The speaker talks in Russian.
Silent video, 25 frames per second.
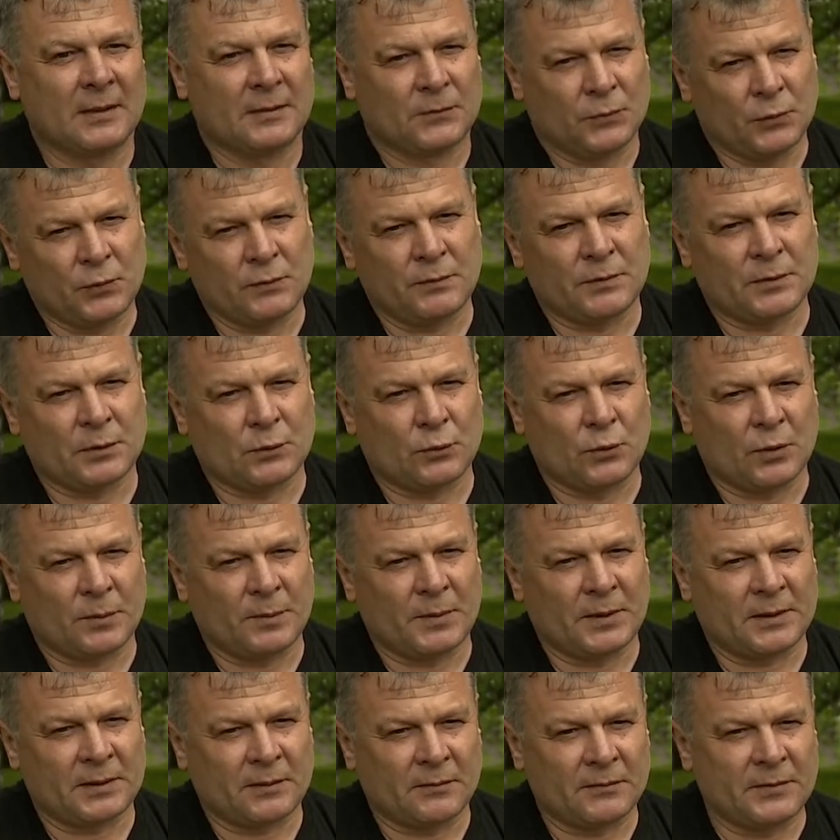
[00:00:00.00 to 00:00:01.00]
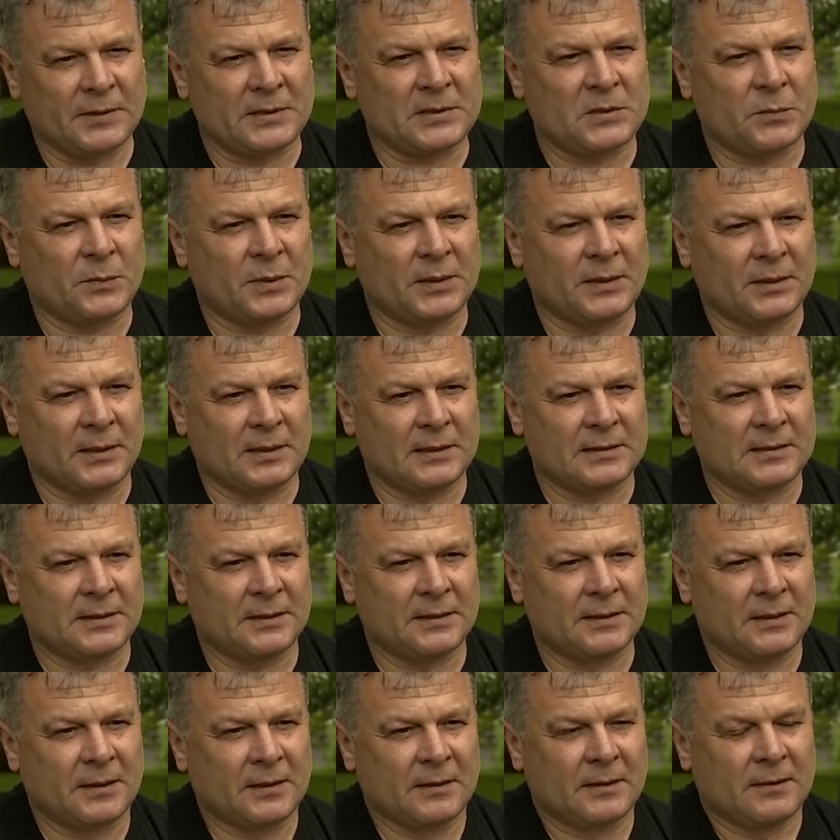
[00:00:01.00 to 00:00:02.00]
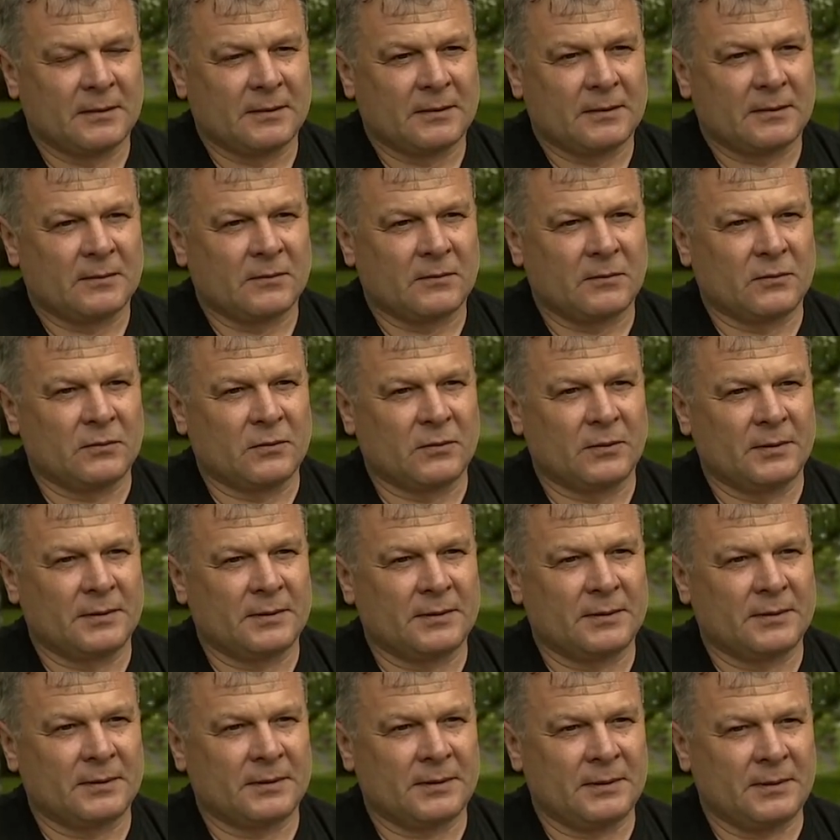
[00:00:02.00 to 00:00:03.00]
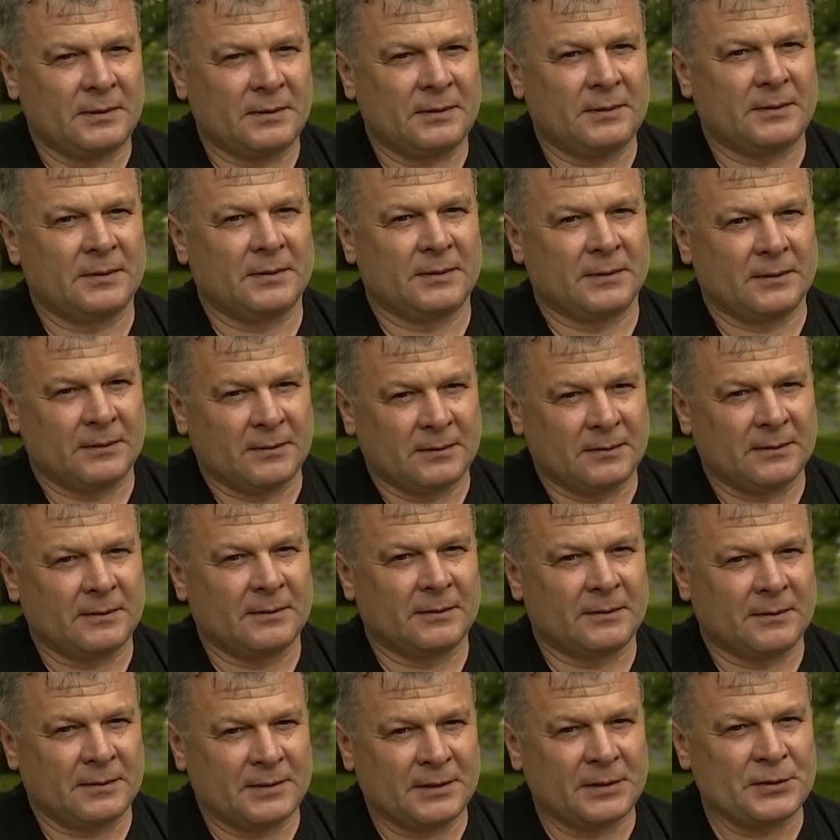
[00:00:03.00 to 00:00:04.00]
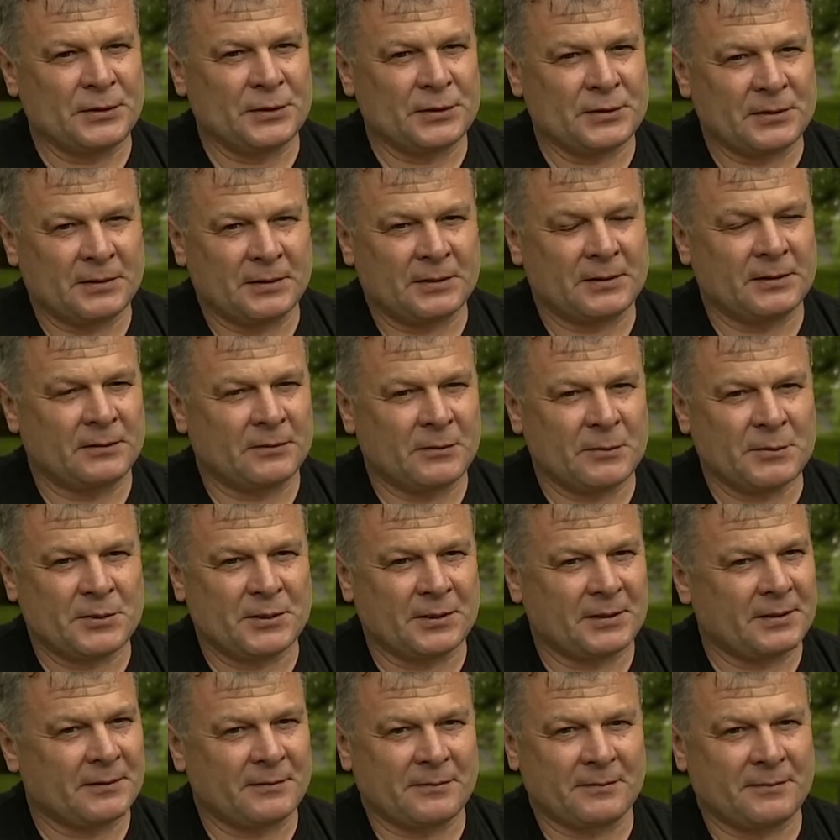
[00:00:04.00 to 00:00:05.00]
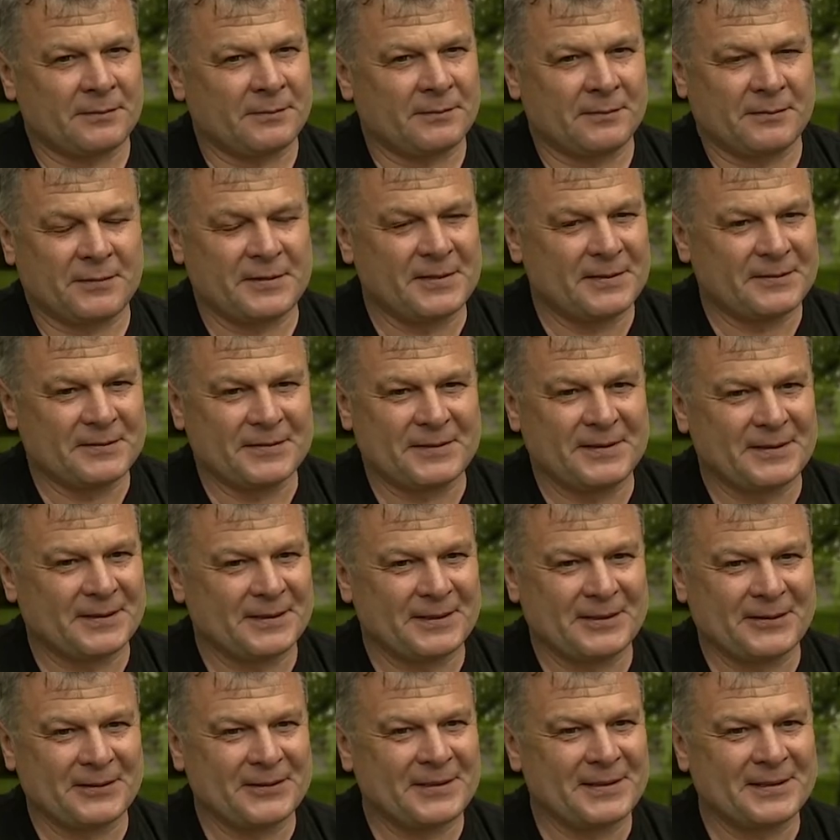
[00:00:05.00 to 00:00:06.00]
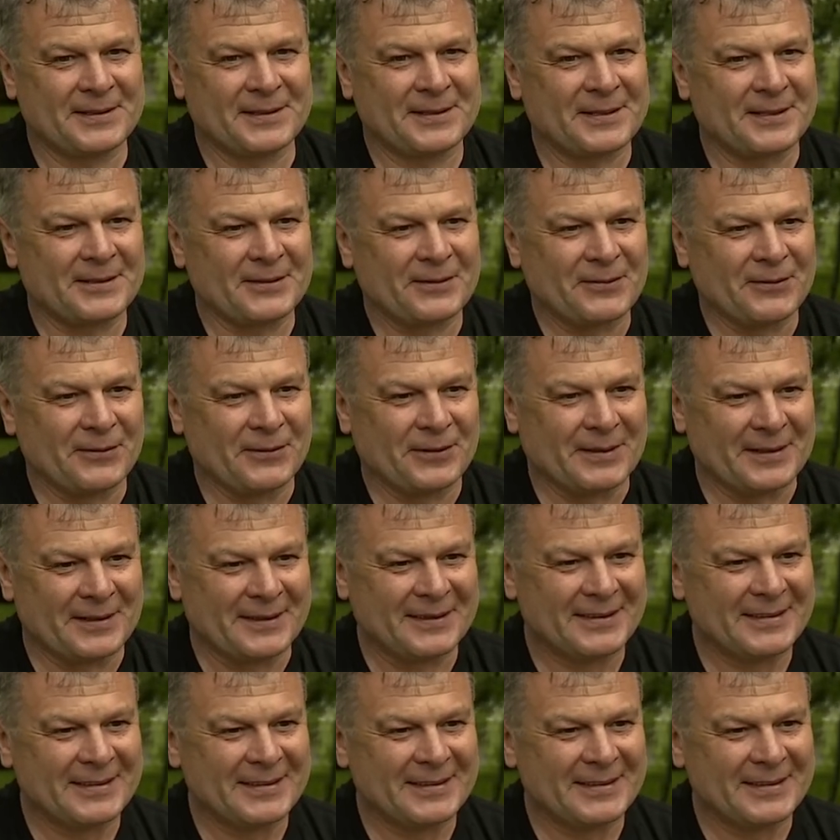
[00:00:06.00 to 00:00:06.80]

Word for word: Ну и ветерок метров 10-15. Вот. И, э, конечно, ты вообще с ней ходишь, ты как голый.